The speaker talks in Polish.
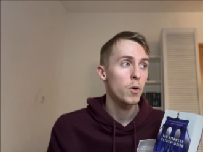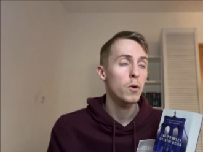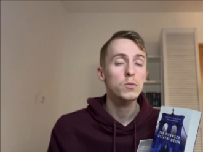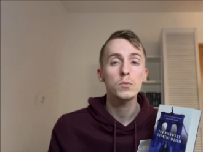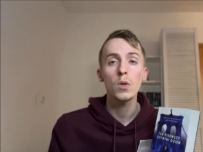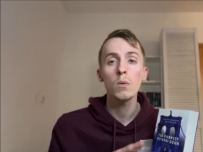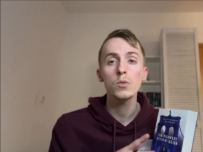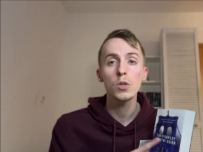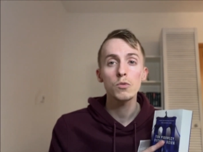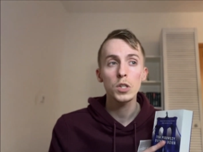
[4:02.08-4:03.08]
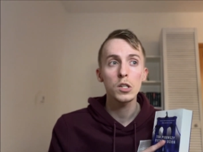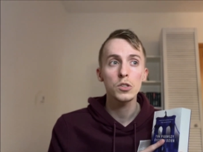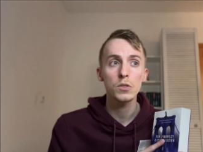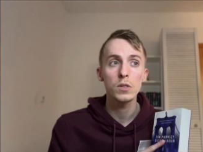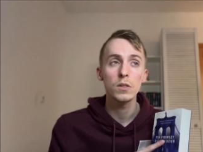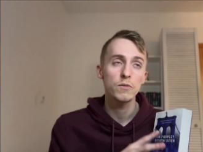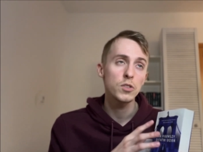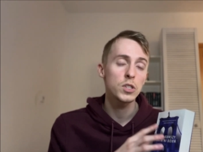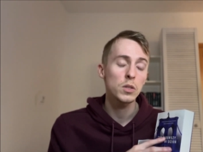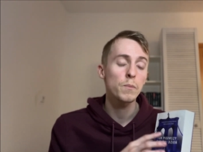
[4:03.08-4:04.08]
bo tą książkę, w
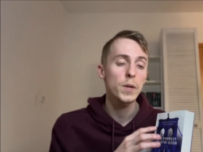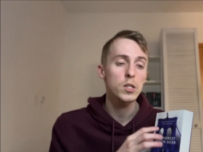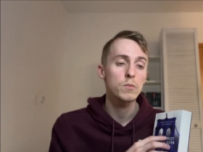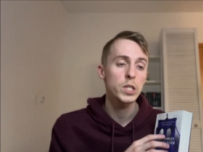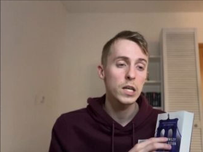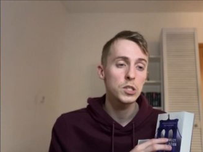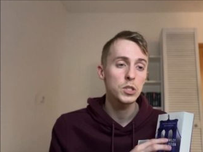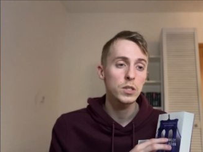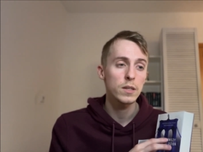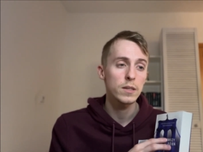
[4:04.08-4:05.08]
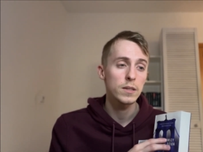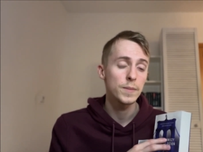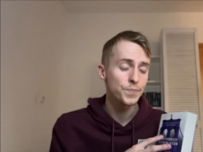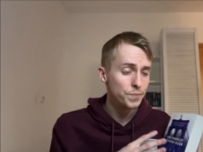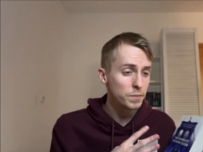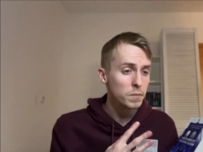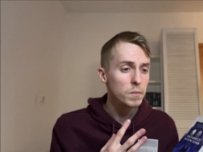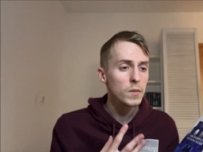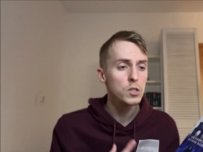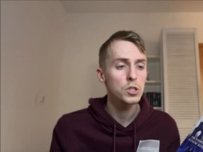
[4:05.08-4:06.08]
sensie tą pierwszą część
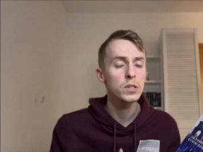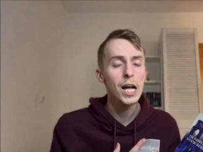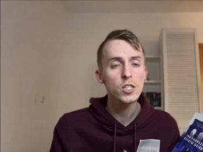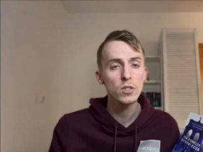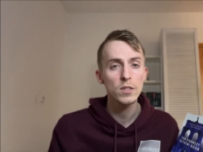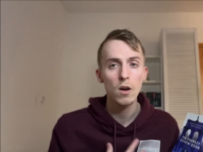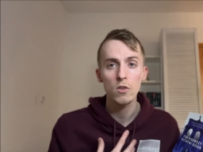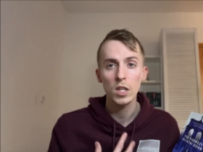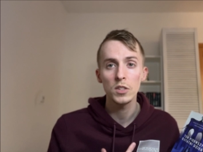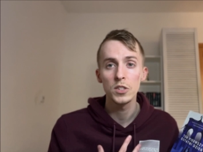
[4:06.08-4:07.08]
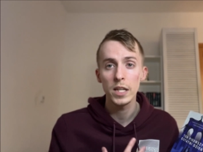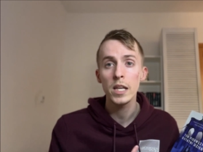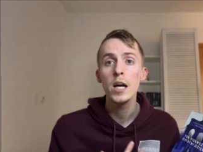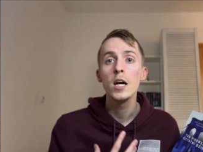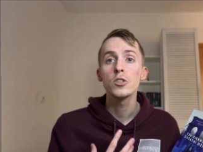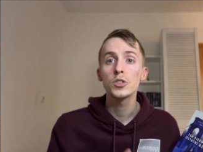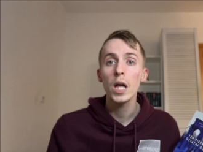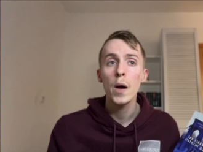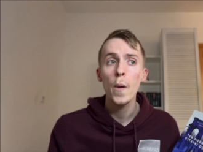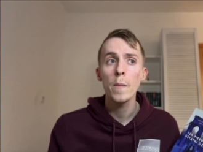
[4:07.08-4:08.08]
czyli nasz ostatni dzień,
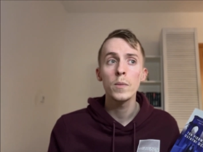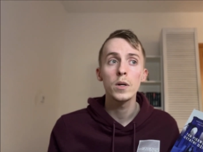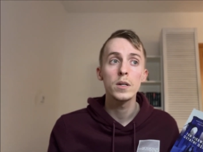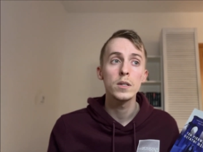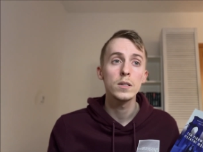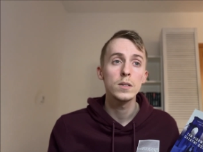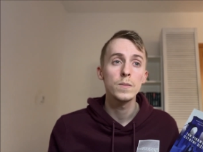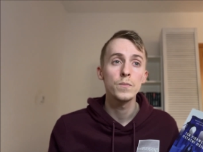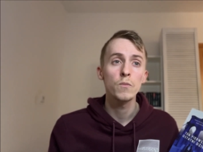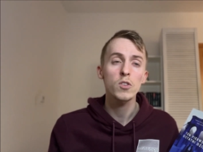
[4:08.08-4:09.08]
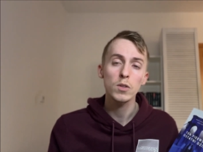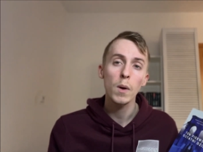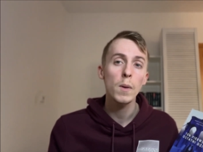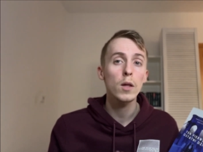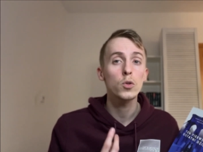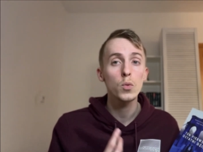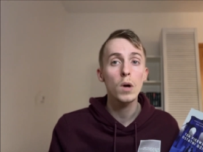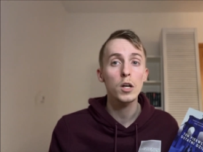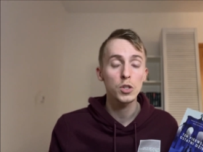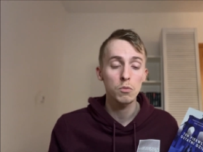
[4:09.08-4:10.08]
czytałem, yy, właśnie to była moja
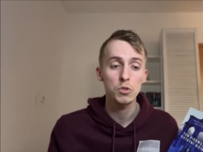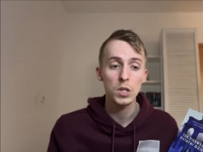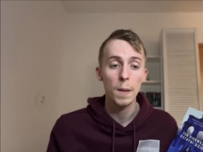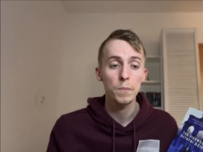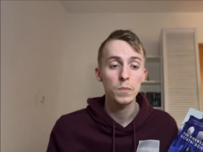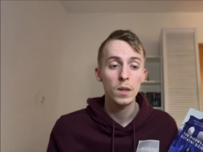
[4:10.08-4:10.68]
druga książka